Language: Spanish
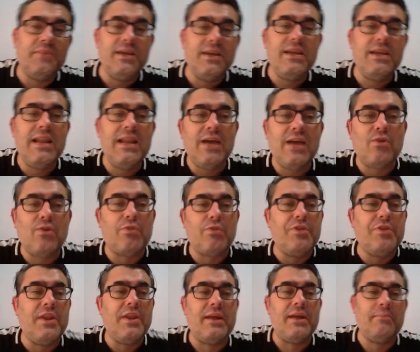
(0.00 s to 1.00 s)
y la
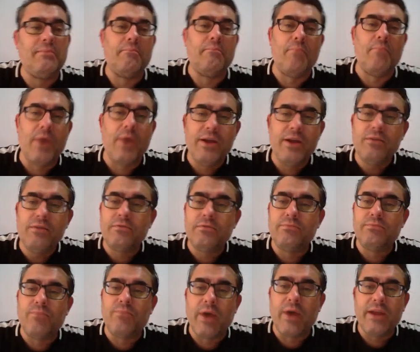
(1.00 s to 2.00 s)
cocina.
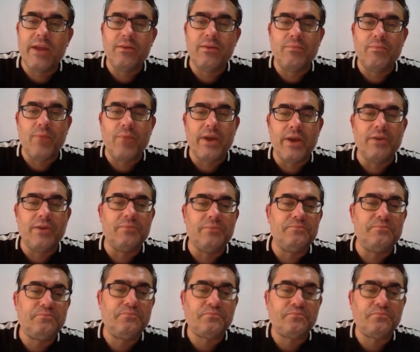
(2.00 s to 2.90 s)
Bueno, bueno, bueno.